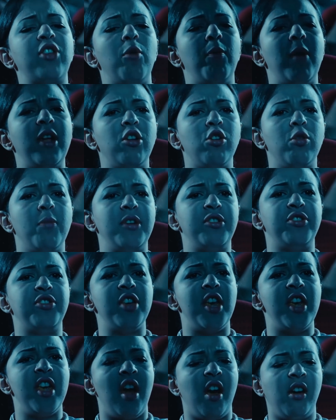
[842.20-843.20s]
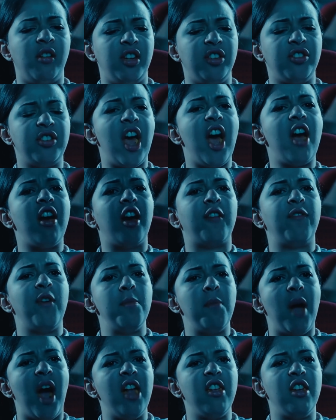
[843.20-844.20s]
انت ومال رومانسية انت اخرك
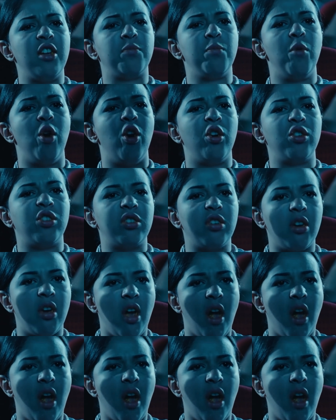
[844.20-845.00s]
فيلم علقه موت